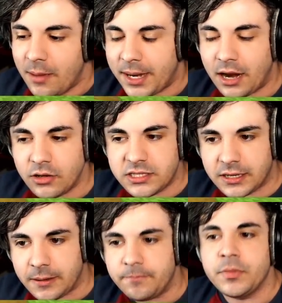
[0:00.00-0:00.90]
Perché
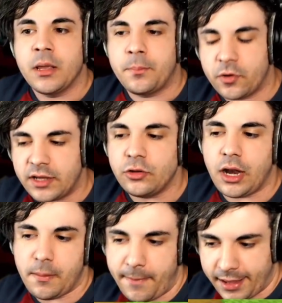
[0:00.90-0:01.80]
così provando
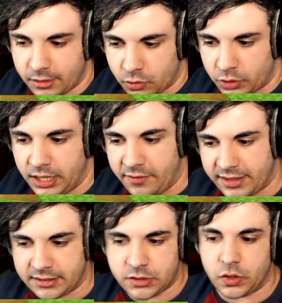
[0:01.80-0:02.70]
l'elmetto di
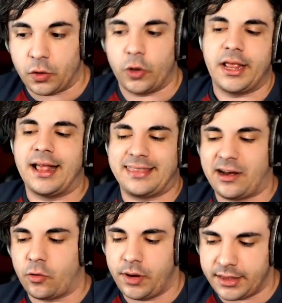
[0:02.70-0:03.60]
levitazione, quello della
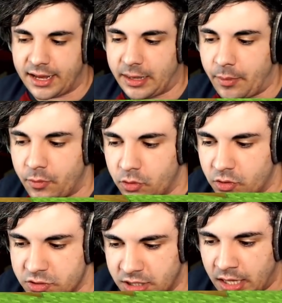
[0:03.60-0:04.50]
tranquillità, chiamiamolo così,